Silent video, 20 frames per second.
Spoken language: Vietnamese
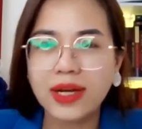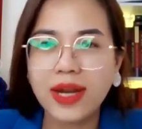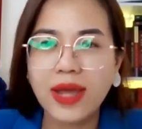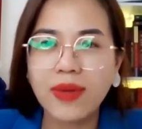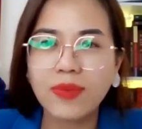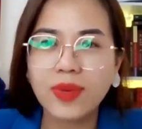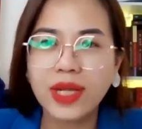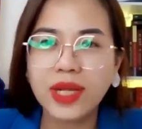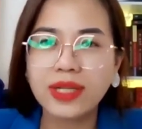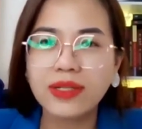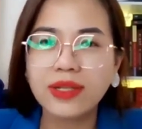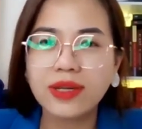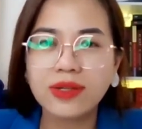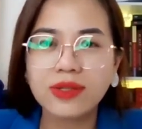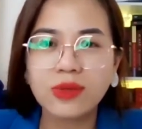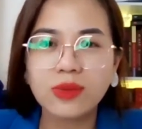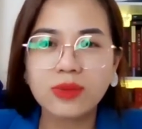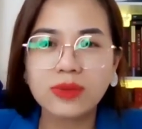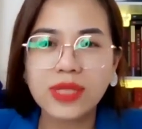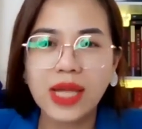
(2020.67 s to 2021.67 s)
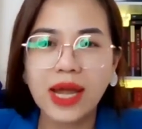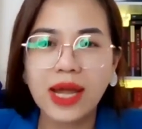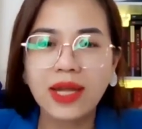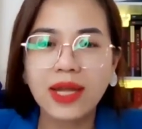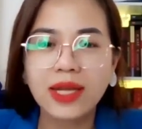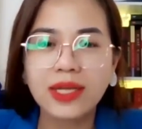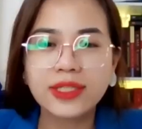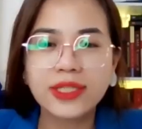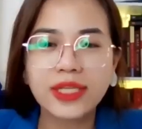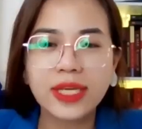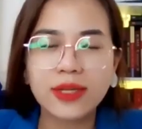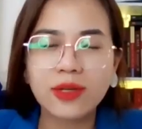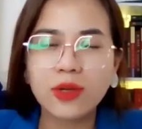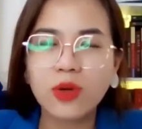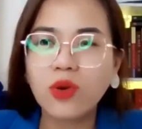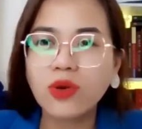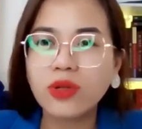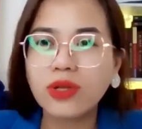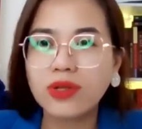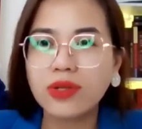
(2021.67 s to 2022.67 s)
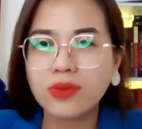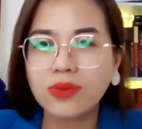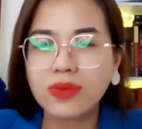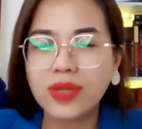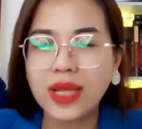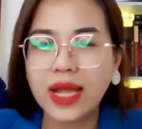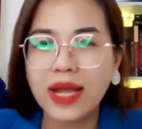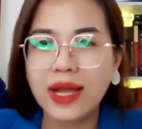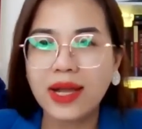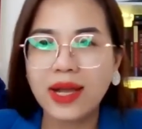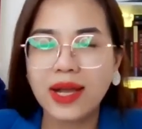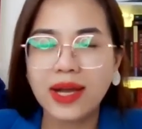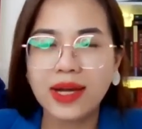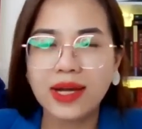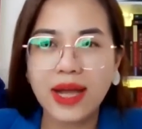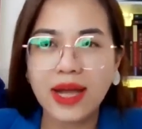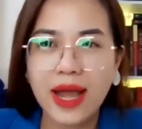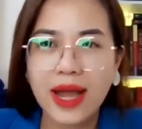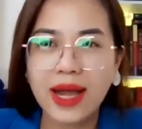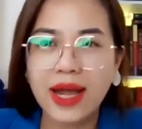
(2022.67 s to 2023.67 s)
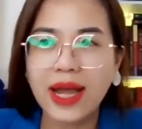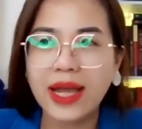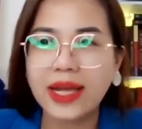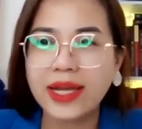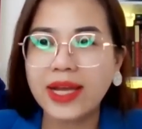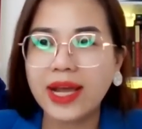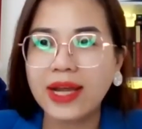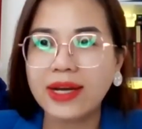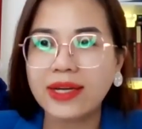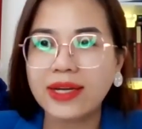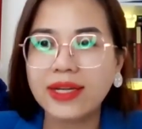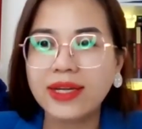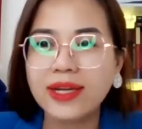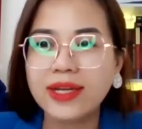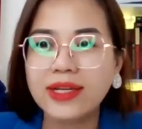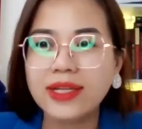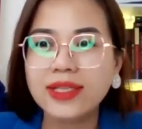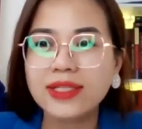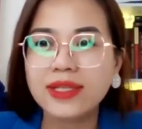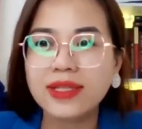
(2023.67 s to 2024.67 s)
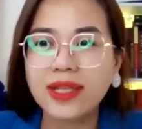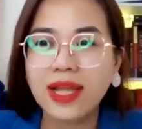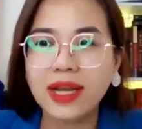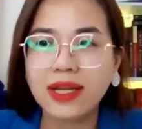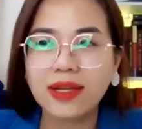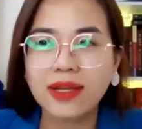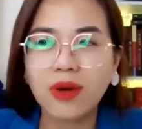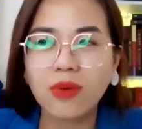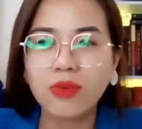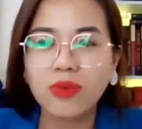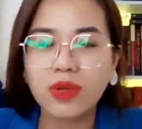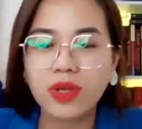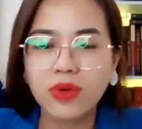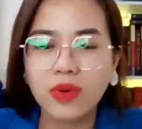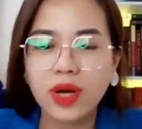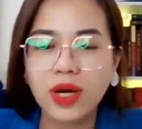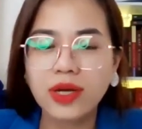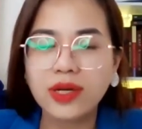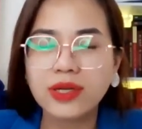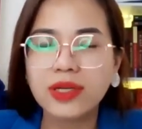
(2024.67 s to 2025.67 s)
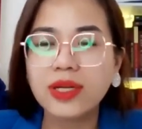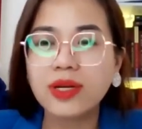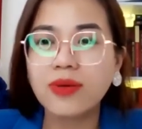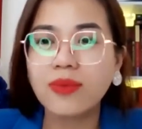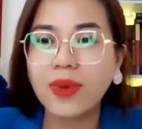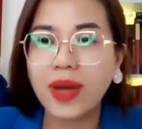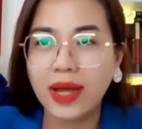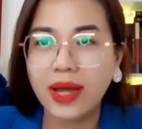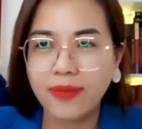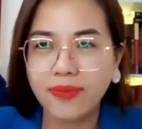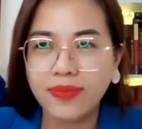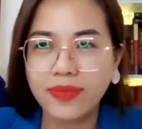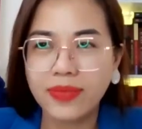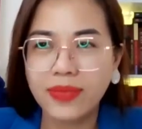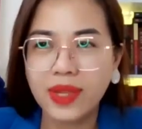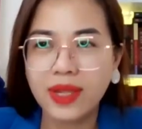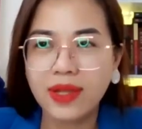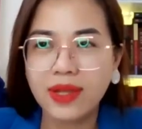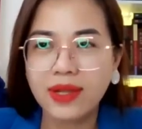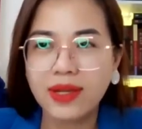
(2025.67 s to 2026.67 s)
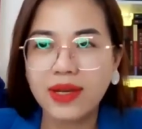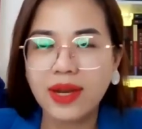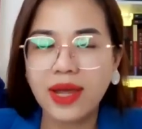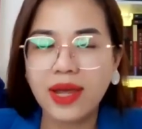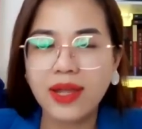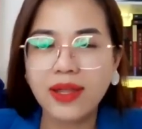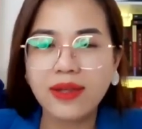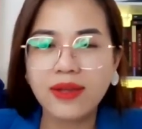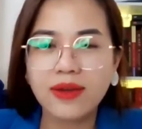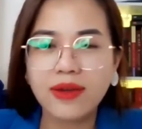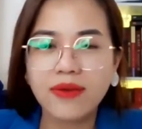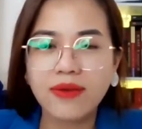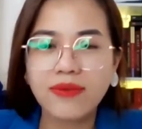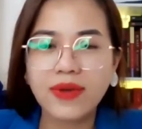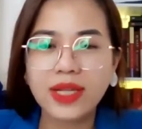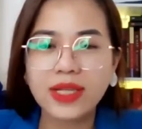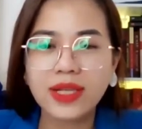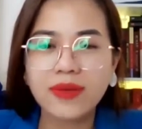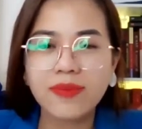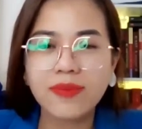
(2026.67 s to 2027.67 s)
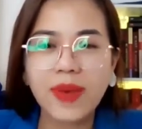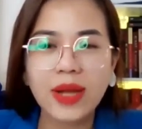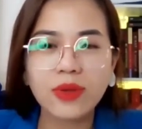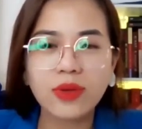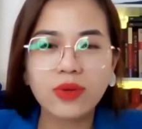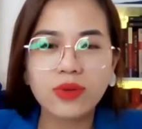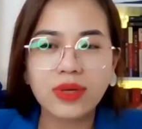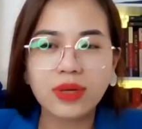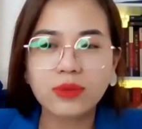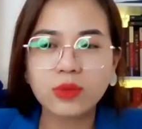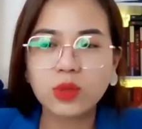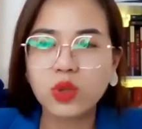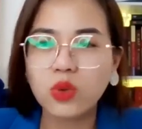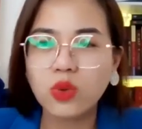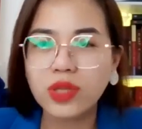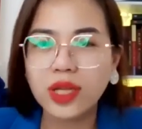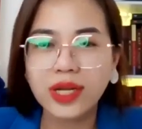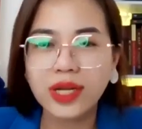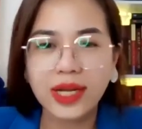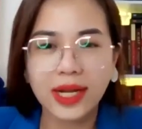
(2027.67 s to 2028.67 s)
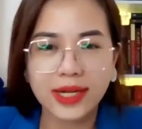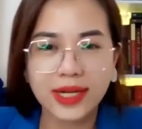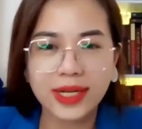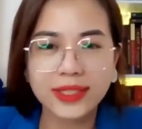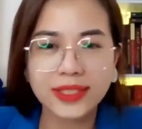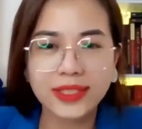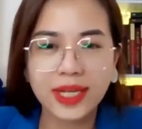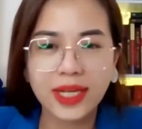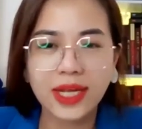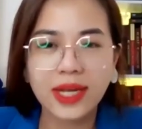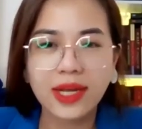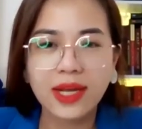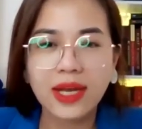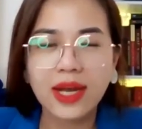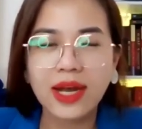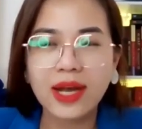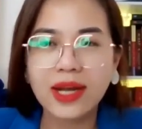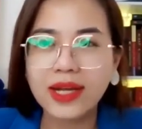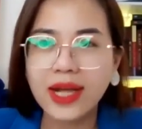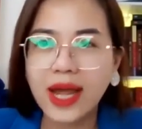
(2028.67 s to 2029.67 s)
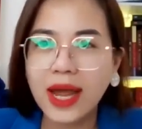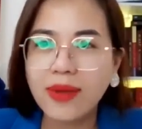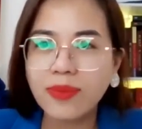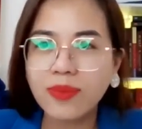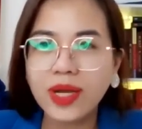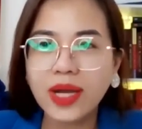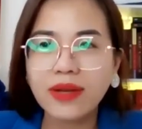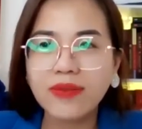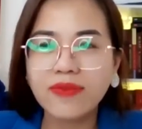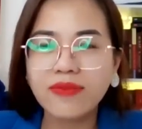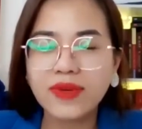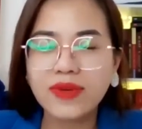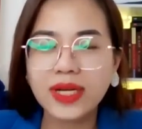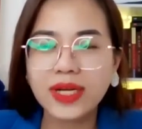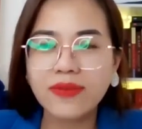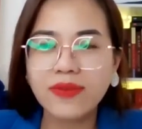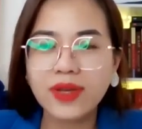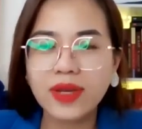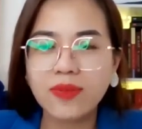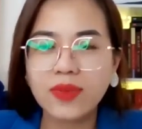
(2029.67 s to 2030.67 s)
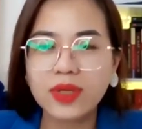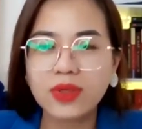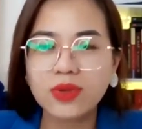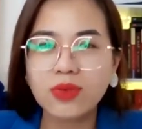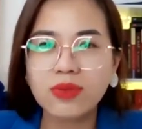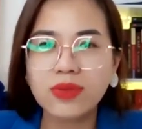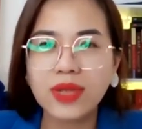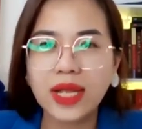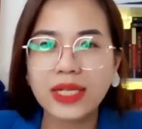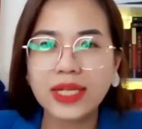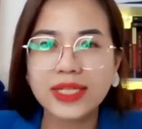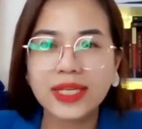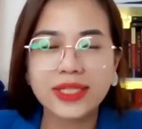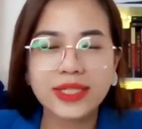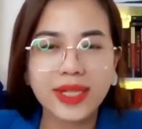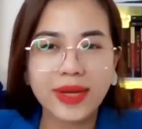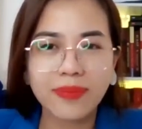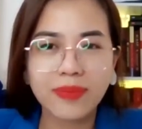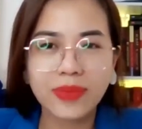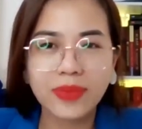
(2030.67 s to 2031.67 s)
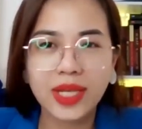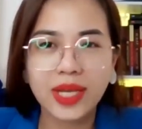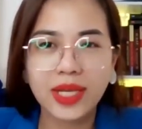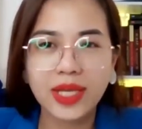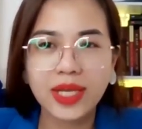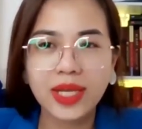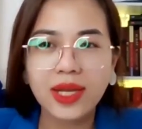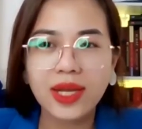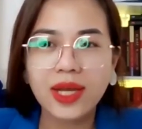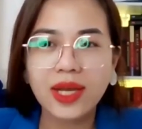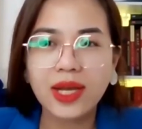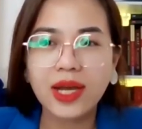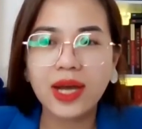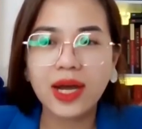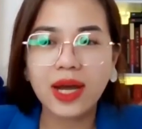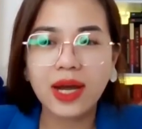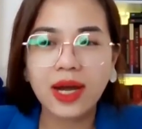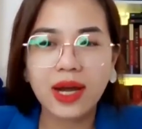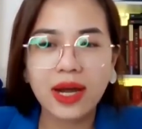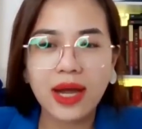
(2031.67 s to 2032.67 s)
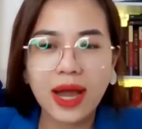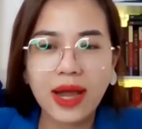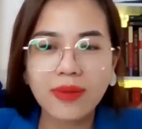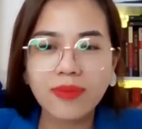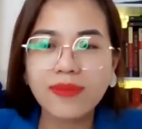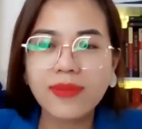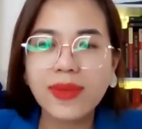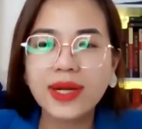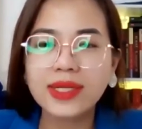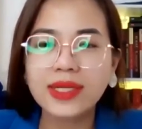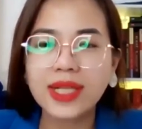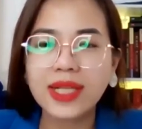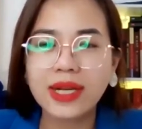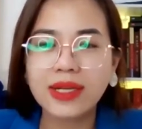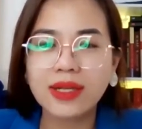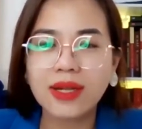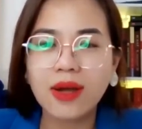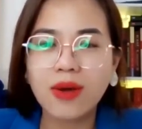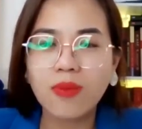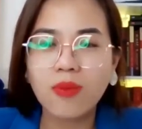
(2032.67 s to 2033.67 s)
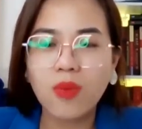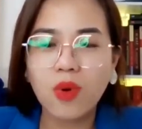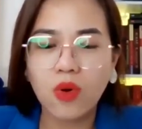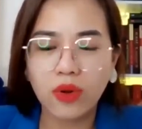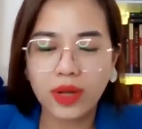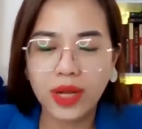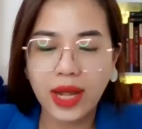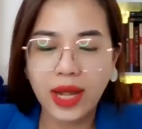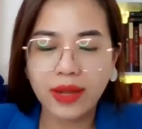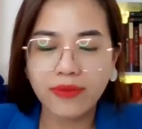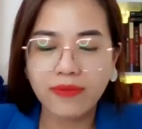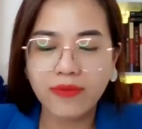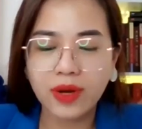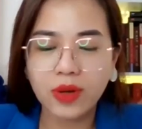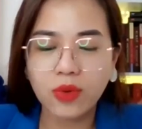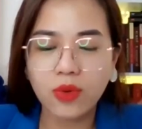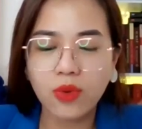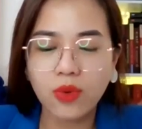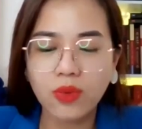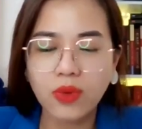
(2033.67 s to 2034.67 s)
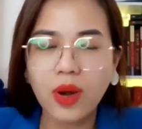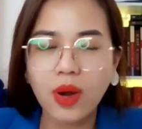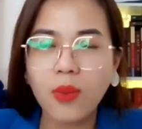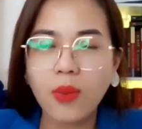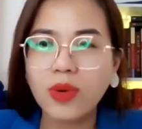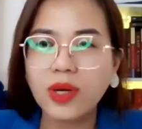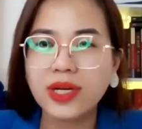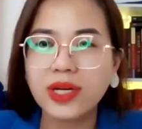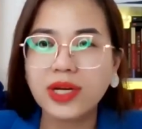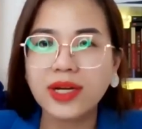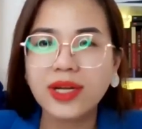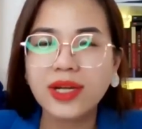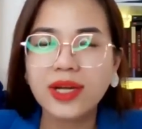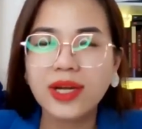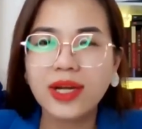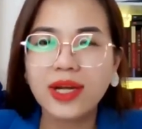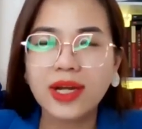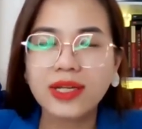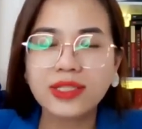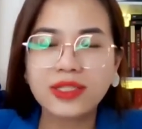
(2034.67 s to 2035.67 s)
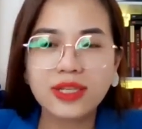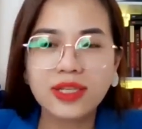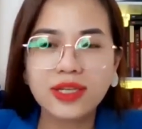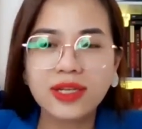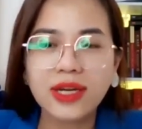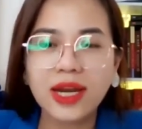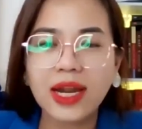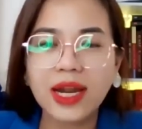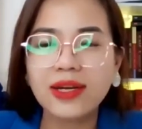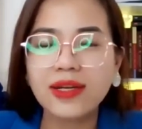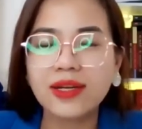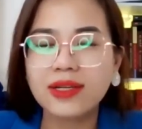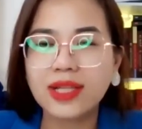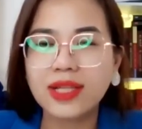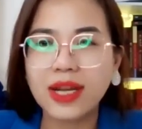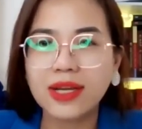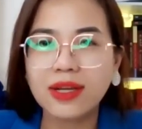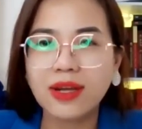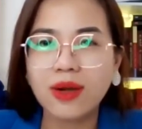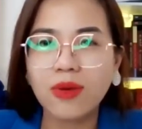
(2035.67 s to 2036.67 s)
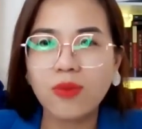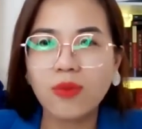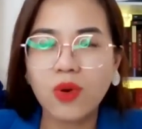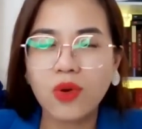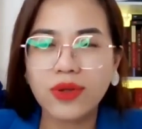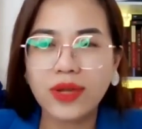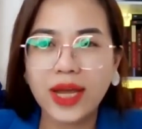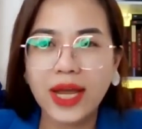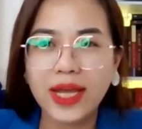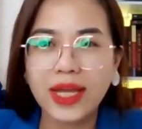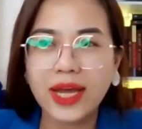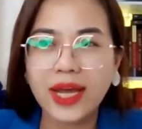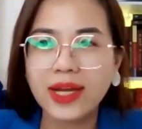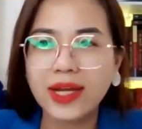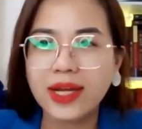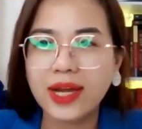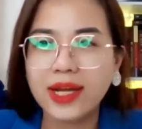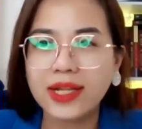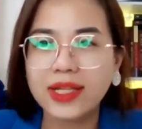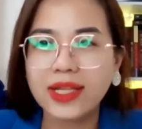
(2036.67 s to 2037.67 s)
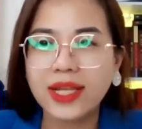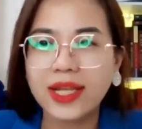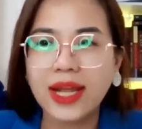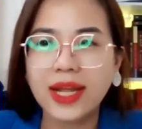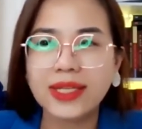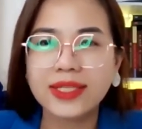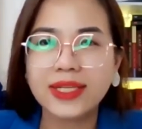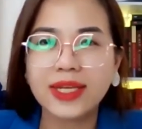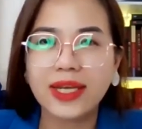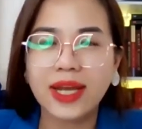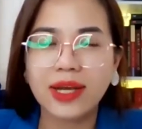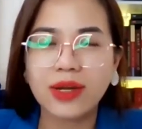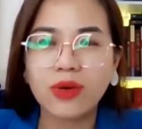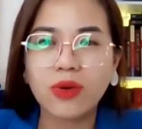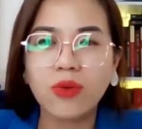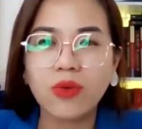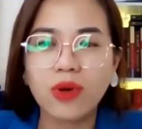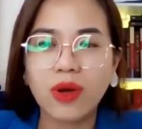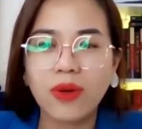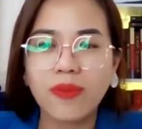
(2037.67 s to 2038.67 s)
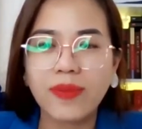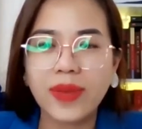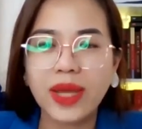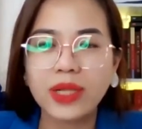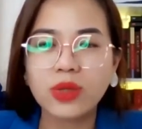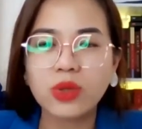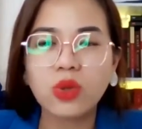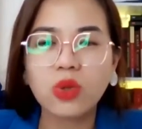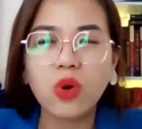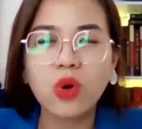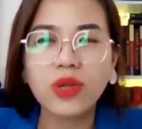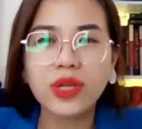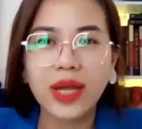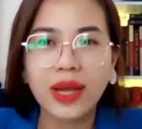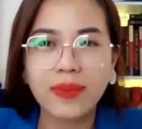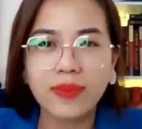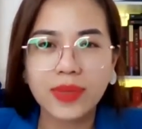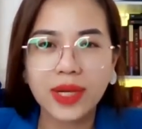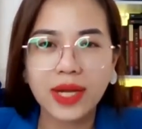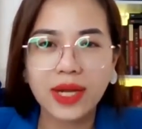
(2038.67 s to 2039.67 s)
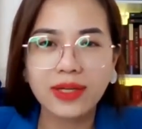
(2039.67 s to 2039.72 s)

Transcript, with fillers: đem đến cho chúng ta chỉ lối cho chúng ta càng ngày càng đi đến cái sự thành công nhiều hơn đúng không ạ ấy à, vậy thì bao nhiêu trong số tất cả các anh chị à, cam kết với cái việc mà chúng ta sẽ chăm chỉ à, ăn mừng thành công mỗi ngày và cùng cộng hưởng à, trường năng lượng thành công mỗi ngày á à, thì anh chị hãy cùng comment tôi cam